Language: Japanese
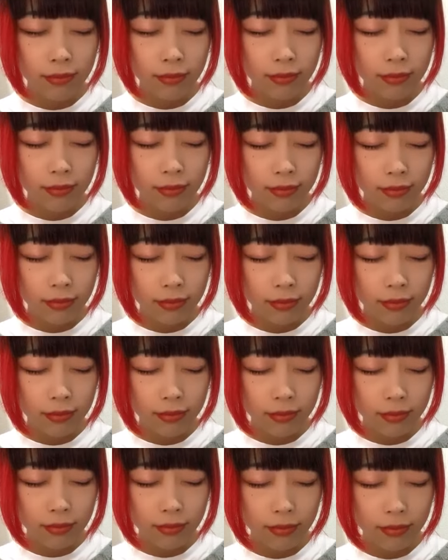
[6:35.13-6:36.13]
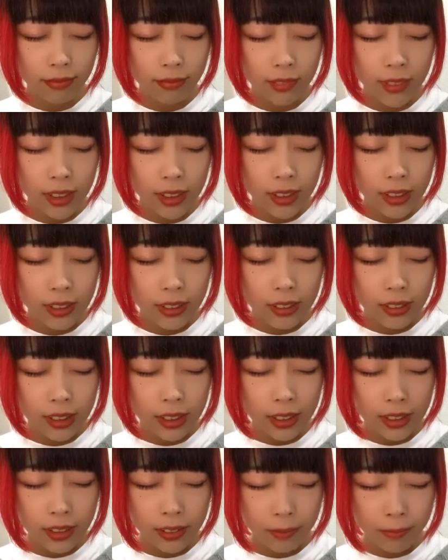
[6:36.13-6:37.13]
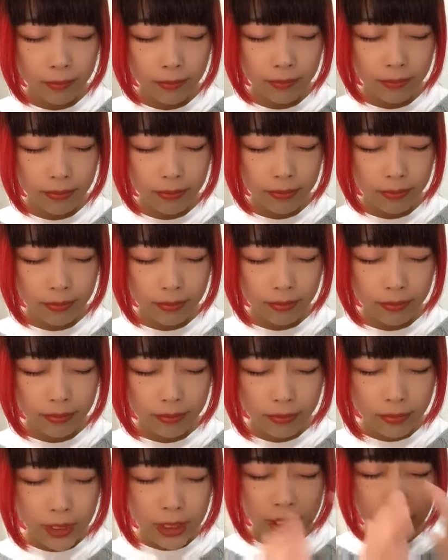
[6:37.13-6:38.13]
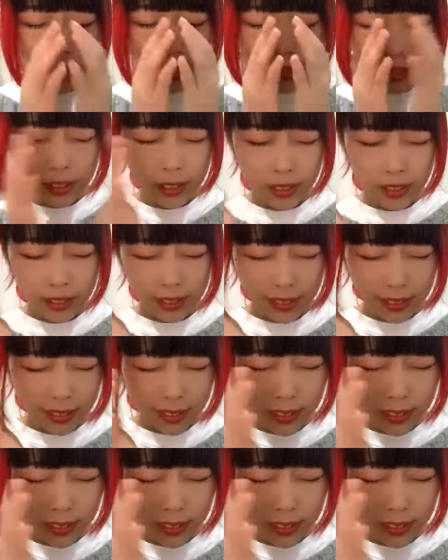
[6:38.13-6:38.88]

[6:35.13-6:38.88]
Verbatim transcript: じゃあライブめっちゃ楽しもうえってかねあれ多分楽し